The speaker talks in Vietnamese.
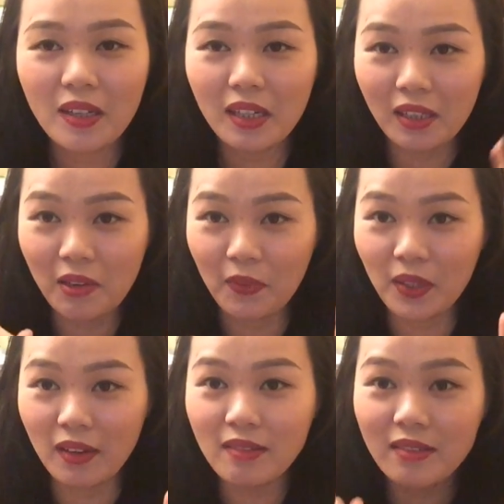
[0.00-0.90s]
Cho nên cái người phụ
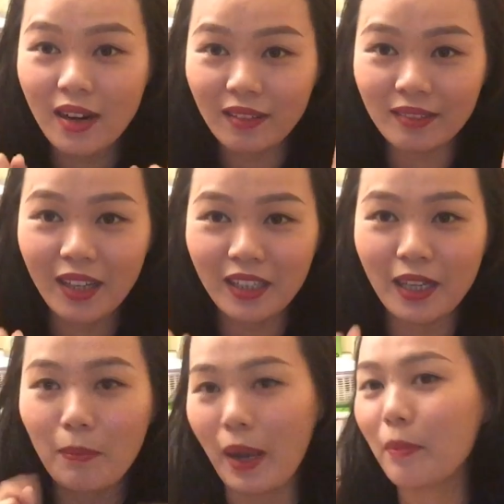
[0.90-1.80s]
nữ rất thích
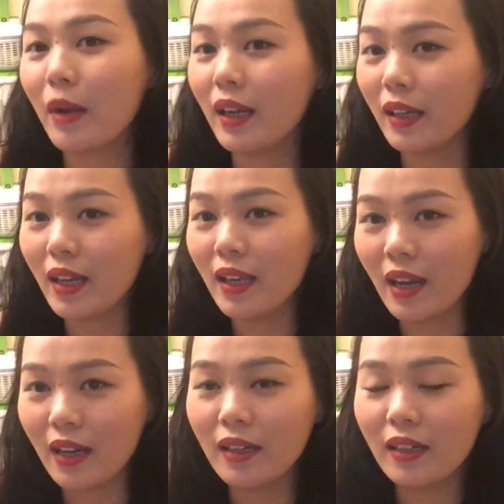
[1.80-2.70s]
các bạn mời đi
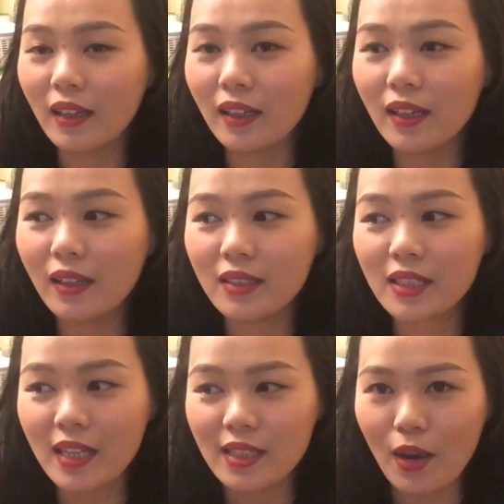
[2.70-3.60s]
đến những cái nơi
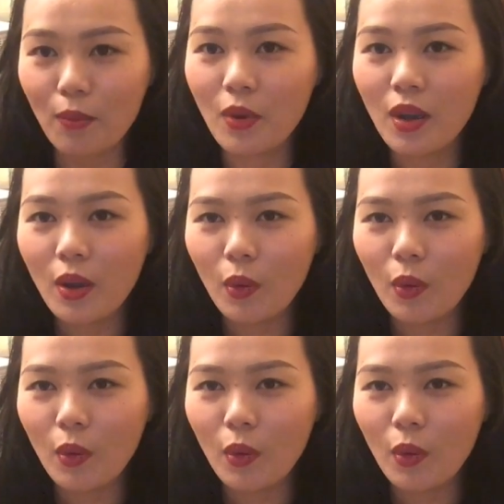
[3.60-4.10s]
sang trọng,